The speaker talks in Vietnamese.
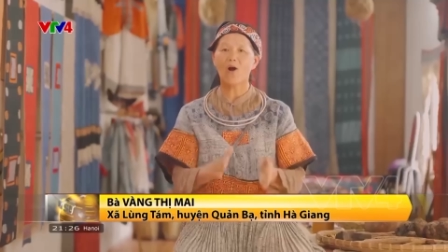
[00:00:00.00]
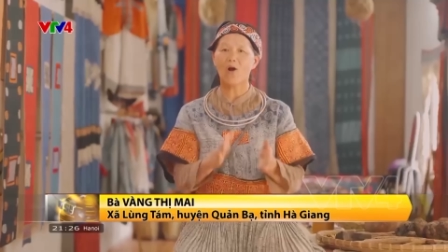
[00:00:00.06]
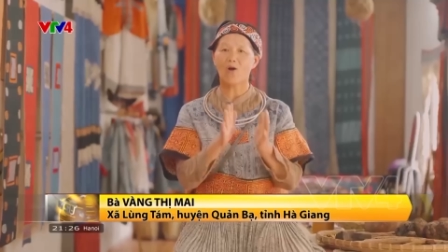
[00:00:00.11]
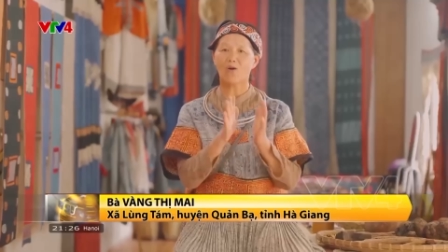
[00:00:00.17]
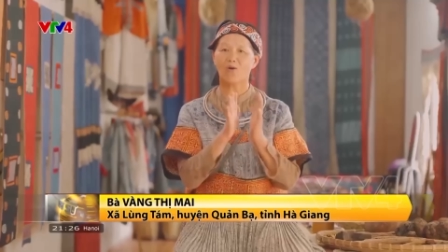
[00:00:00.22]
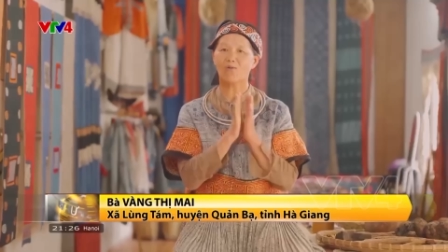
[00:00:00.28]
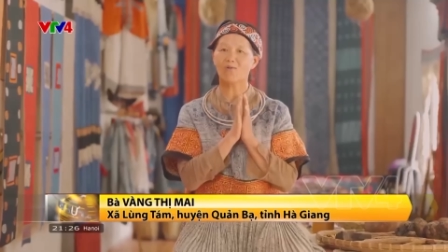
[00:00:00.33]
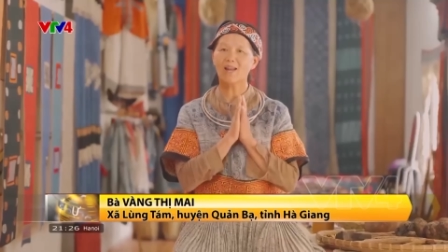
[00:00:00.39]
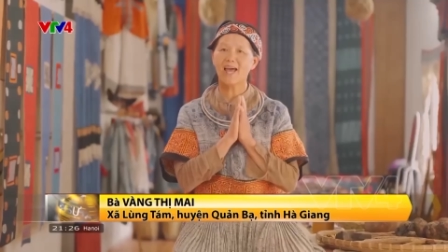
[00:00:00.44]
mà
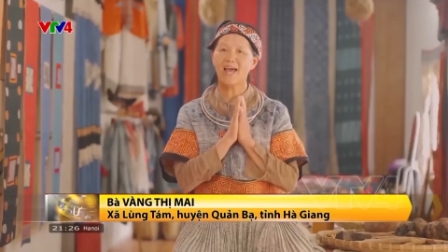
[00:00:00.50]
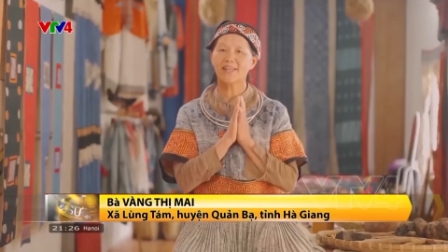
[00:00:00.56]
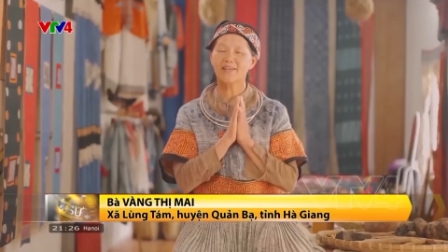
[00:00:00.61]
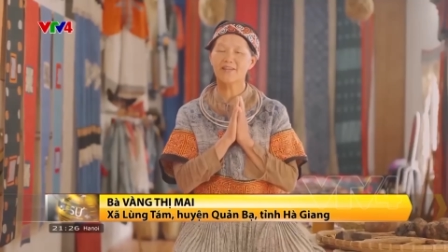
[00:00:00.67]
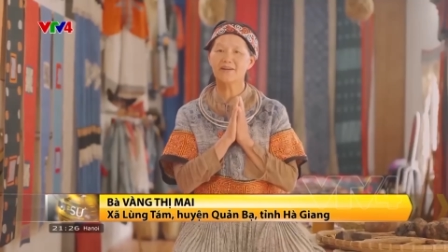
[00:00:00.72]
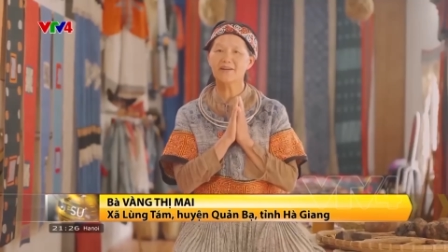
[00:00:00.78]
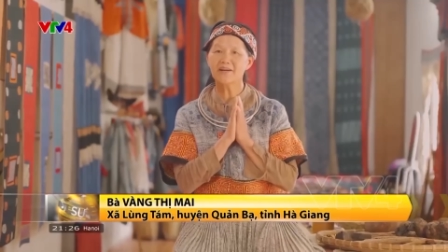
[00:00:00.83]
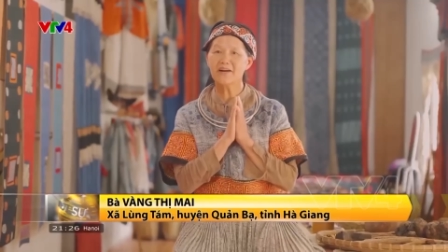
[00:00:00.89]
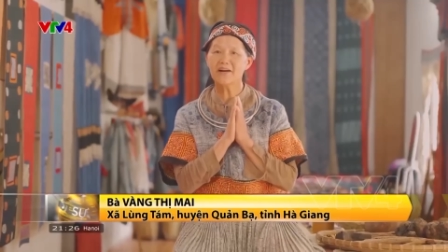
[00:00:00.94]
họ cũng
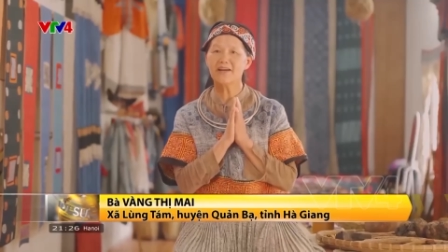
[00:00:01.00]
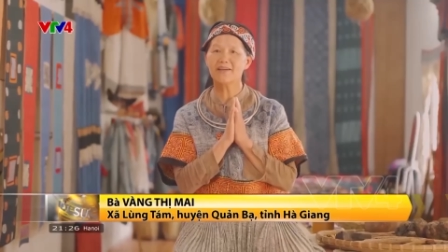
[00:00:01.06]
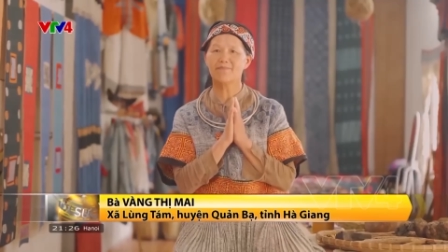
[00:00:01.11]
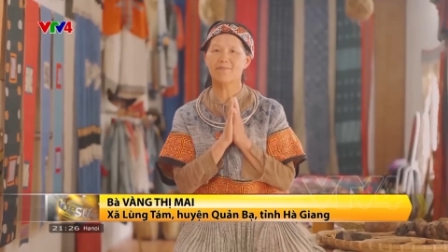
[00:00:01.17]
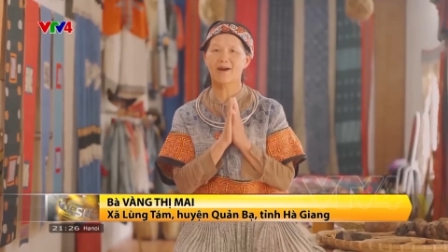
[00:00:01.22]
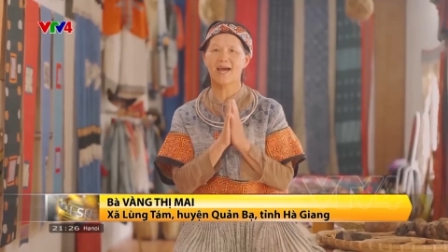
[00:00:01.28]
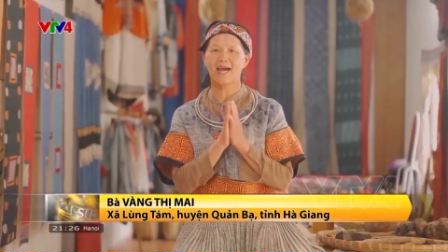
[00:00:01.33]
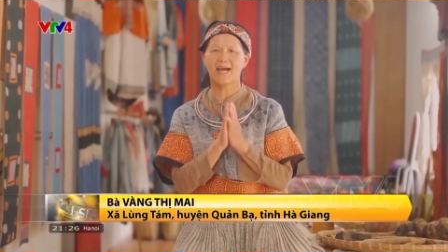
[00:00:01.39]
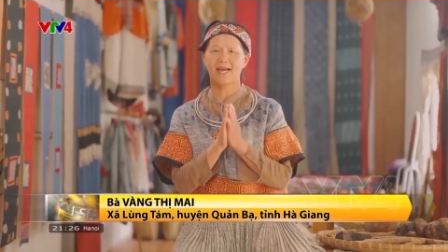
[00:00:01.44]
là những
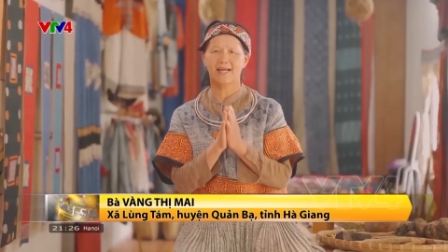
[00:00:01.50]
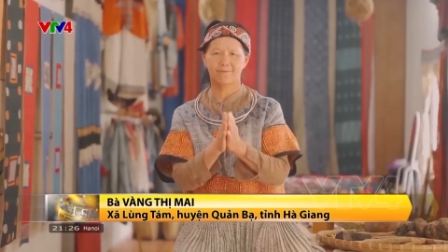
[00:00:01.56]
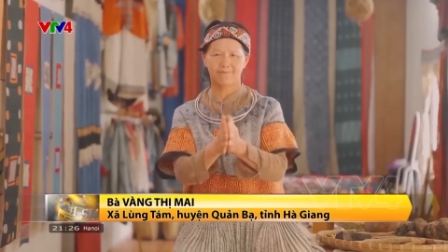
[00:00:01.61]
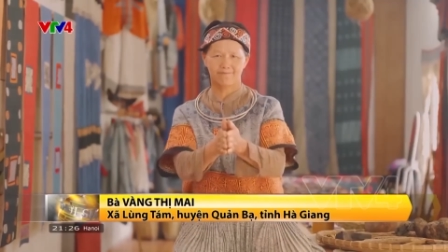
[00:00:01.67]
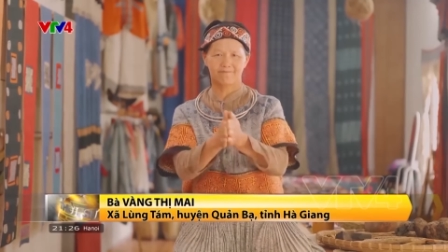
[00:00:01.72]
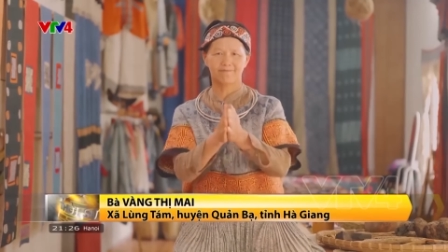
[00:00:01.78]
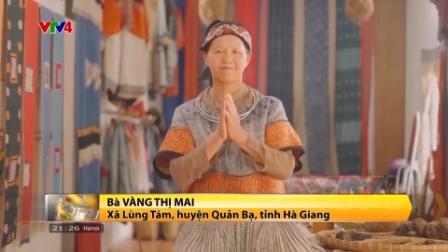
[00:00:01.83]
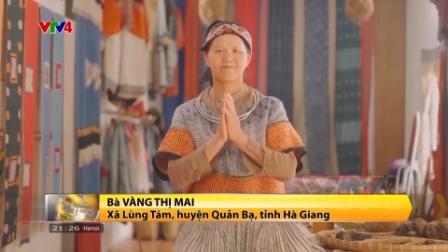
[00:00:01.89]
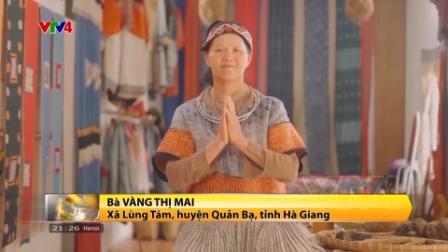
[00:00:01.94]
người mà